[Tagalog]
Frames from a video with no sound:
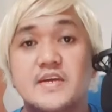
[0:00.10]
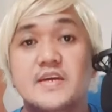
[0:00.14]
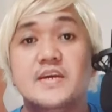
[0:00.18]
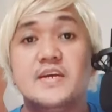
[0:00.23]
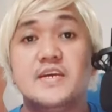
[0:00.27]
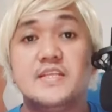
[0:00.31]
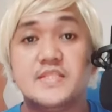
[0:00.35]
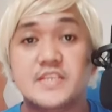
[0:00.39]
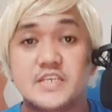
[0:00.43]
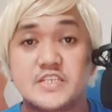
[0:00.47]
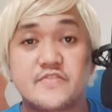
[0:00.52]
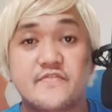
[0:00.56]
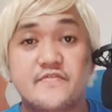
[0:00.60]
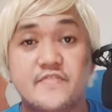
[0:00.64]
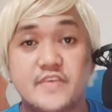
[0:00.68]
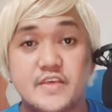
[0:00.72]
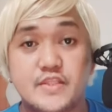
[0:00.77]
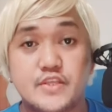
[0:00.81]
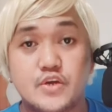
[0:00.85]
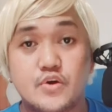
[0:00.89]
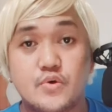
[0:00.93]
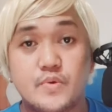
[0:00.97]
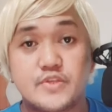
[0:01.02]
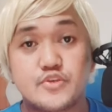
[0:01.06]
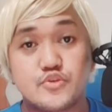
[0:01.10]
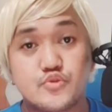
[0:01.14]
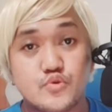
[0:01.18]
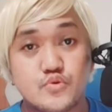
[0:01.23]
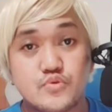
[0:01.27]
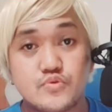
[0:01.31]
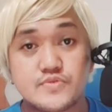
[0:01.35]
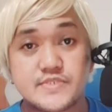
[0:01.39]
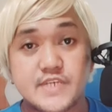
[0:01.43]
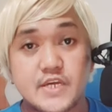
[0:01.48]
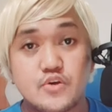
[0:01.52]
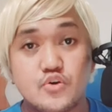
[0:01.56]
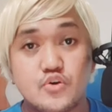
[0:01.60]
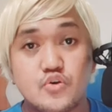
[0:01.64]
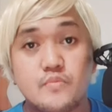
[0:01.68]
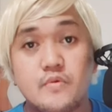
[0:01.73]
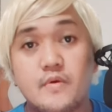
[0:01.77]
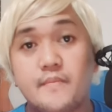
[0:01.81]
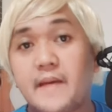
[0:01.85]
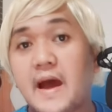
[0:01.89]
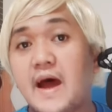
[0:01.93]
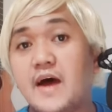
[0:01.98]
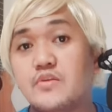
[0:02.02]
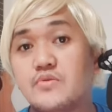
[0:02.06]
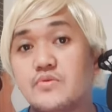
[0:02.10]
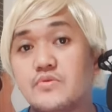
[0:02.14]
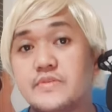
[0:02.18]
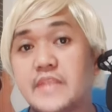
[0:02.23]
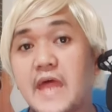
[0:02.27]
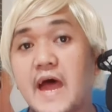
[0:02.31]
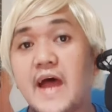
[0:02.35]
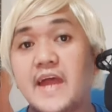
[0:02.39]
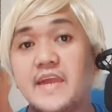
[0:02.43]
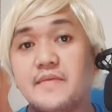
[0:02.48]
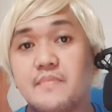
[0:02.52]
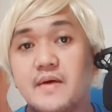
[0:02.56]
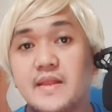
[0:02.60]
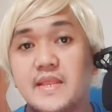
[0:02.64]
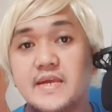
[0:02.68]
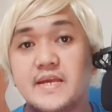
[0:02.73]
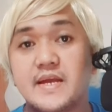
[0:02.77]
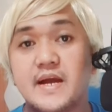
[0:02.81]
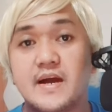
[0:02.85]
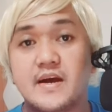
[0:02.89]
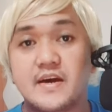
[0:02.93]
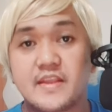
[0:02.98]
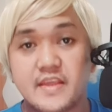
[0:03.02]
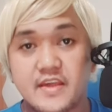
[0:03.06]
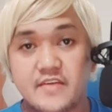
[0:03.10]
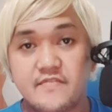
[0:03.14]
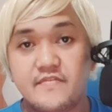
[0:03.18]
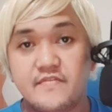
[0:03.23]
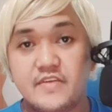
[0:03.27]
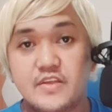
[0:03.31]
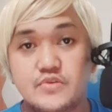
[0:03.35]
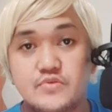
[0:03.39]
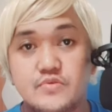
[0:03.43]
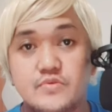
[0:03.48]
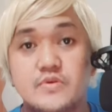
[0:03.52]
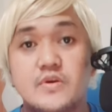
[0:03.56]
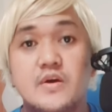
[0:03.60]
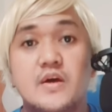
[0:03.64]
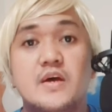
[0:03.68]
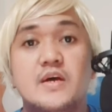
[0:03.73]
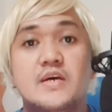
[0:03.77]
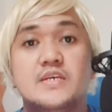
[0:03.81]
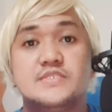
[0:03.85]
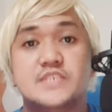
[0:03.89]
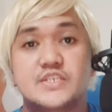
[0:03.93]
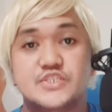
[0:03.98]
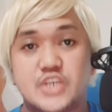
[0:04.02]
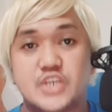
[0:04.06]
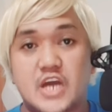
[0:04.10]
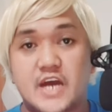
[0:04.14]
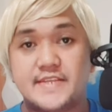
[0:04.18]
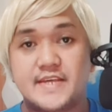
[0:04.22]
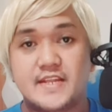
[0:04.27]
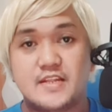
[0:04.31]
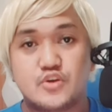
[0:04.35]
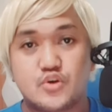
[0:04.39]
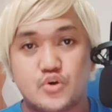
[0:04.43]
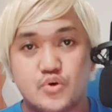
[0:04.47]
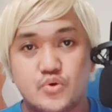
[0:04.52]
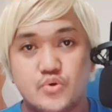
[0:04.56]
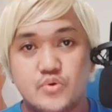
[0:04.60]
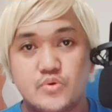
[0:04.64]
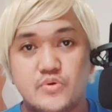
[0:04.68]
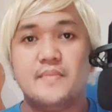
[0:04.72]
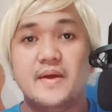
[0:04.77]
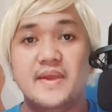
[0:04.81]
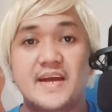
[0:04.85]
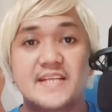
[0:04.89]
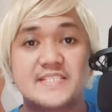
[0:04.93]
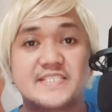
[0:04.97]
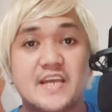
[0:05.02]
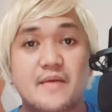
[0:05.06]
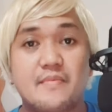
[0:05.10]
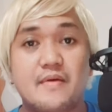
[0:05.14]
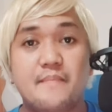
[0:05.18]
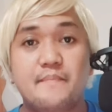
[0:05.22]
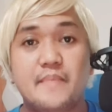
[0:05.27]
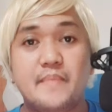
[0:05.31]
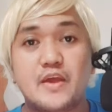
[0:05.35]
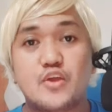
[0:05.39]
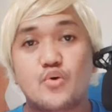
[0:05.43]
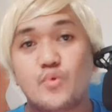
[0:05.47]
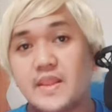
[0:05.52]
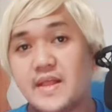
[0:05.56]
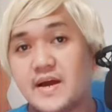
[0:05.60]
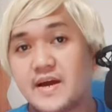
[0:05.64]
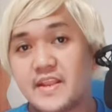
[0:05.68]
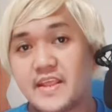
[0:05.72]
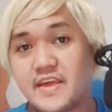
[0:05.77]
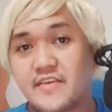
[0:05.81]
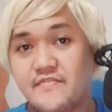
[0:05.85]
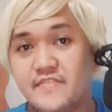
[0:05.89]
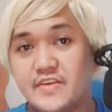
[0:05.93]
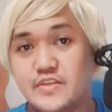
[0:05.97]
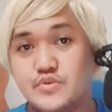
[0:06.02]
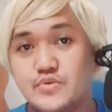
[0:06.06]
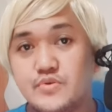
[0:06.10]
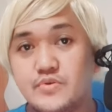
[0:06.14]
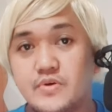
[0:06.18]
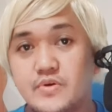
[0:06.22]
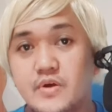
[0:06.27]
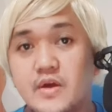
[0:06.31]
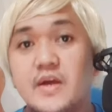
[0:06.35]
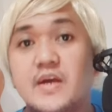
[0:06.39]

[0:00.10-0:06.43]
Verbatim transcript: In this video, ituturo ko sa iyo kung paano ko naibalik ang revenue sa channel ko. May ads ka ba pero walang revenue?